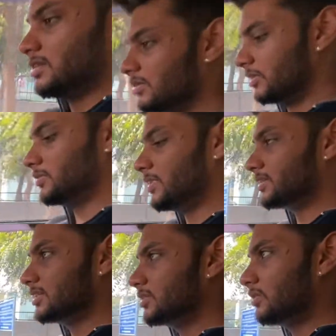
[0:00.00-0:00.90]
और इसमें एक
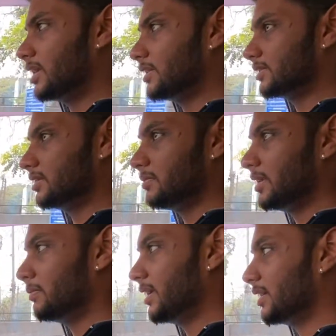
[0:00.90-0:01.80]
चीज हो रहा है जैसे
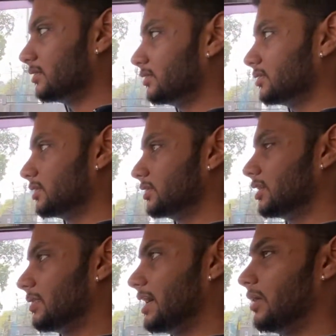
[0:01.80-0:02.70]
मैंने ब्रेक हाँ।
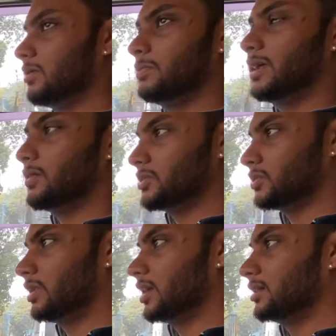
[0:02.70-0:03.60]
दबाया और ब्रेक को
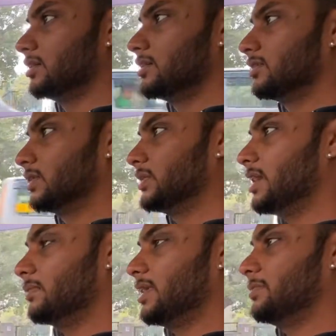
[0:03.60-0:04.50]
छोड़ा तो ये
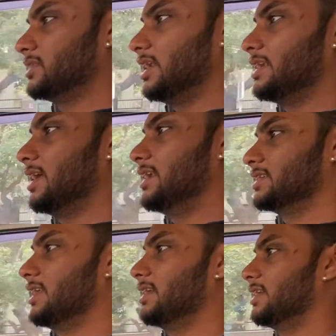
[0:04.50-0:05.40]
अपने आप चले जा रही है
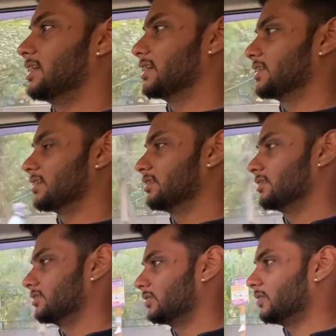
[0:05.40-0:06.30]
चले जा रही है आगे
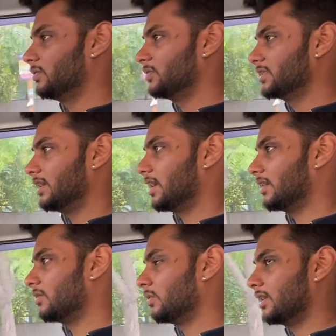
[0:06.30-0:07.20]
तक तो वो मुझे
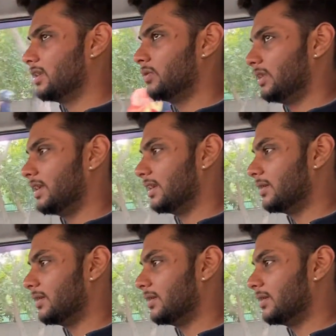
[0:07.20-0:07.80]
अगर रोक के यूटली करनी